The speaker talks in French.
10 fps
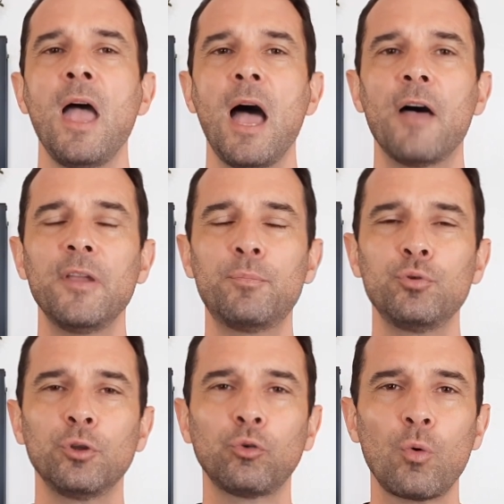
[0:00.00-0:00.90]
Avec
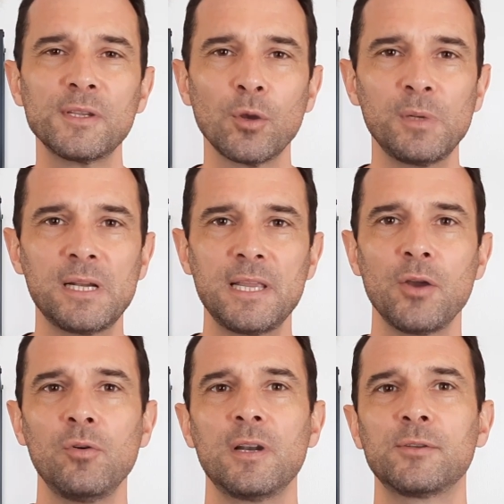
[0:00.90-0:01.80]
plus de 300 000
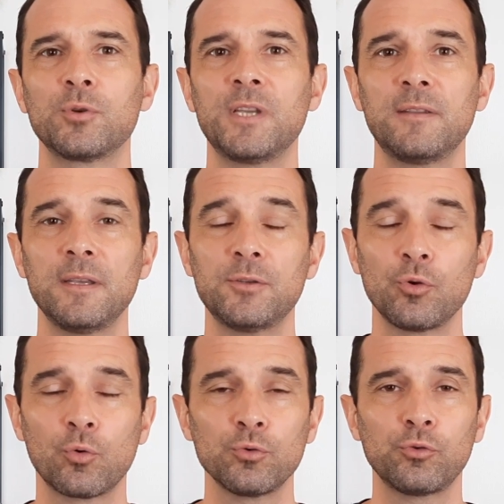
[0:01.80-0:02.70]
clients, la société
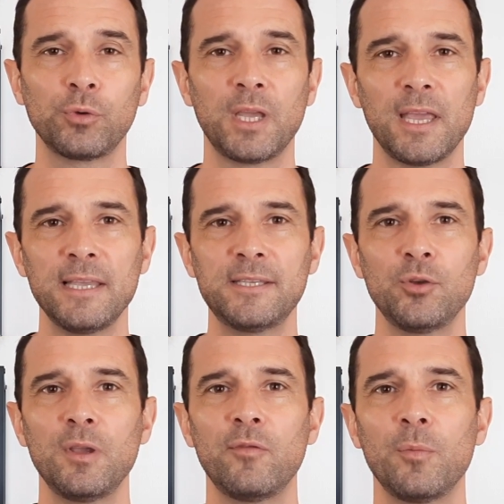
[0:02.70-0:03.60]
se construit et se
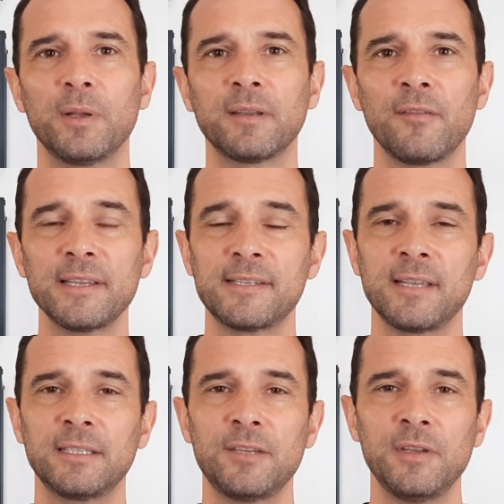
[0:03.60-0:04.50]
développe à travers
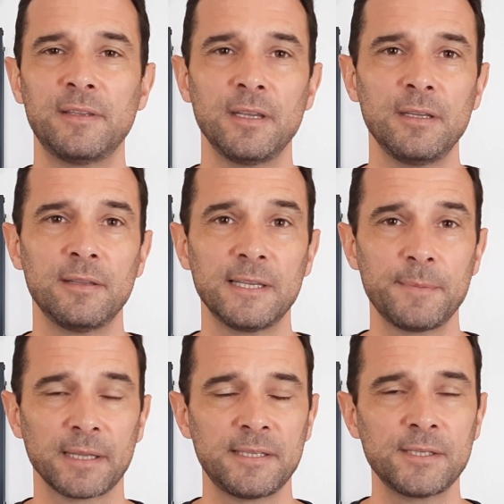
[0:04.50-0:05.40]
ses activités
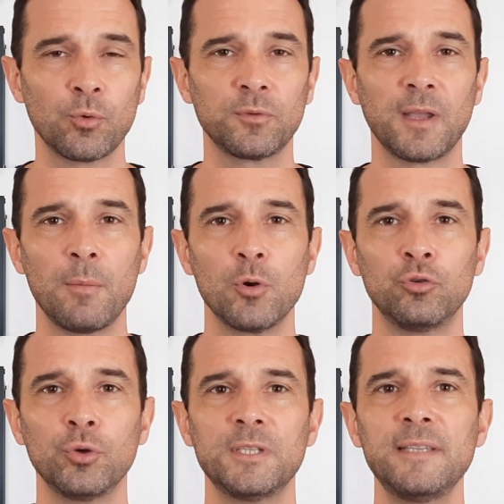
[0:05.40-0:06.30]
d'expertise comptable,
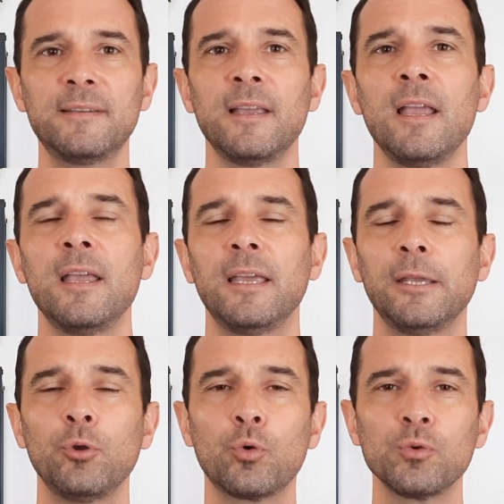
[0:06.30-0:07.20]
d'audit
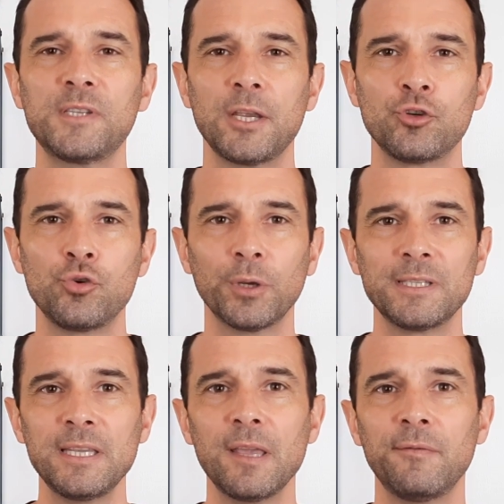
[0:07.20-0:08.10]
et de conseils
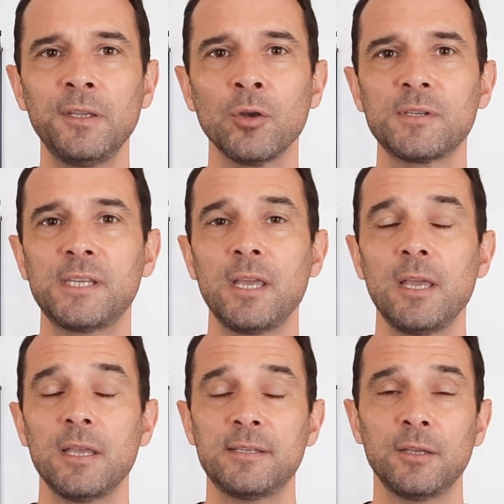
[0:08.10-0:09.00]
juridiques et
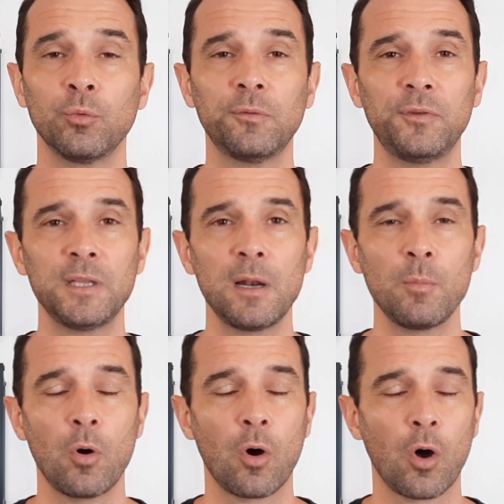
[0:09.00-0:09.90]
financier. C'est donc
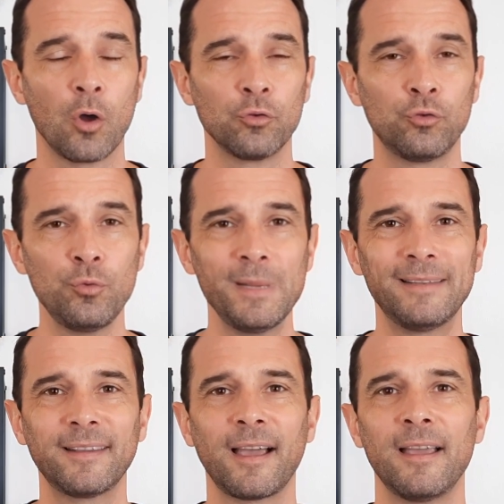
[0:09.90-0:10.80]
finalement en
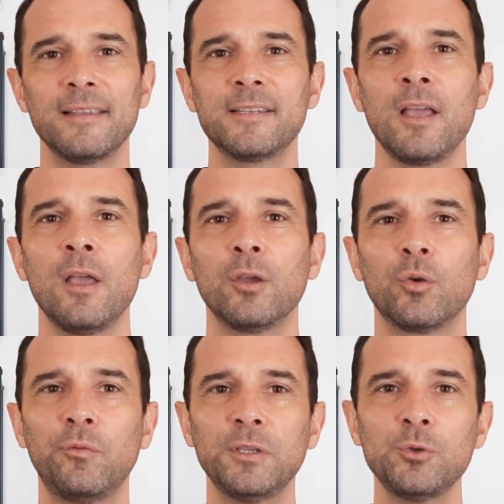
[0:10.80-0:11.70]
2013
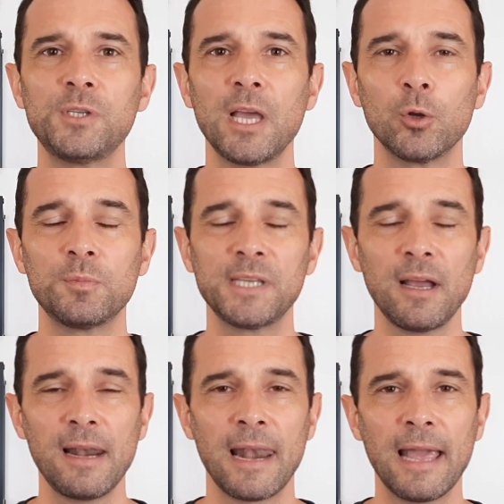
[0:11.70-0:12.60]
que Fiducial
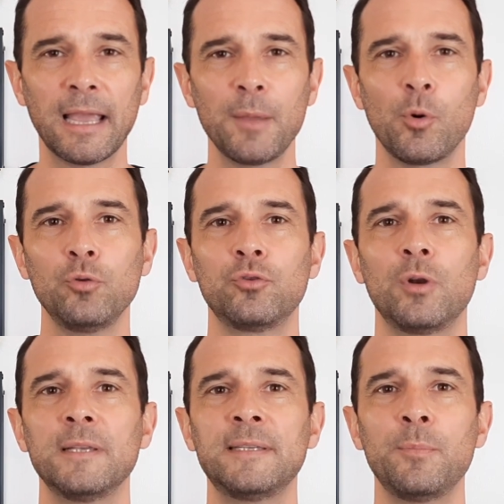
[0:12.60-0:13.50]
obtient l'agrément de
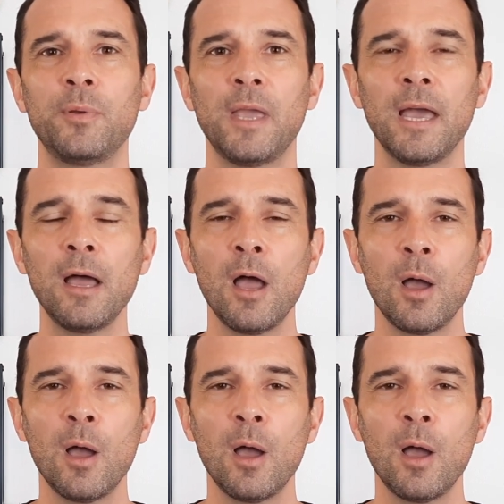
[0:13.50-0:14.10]
la CPR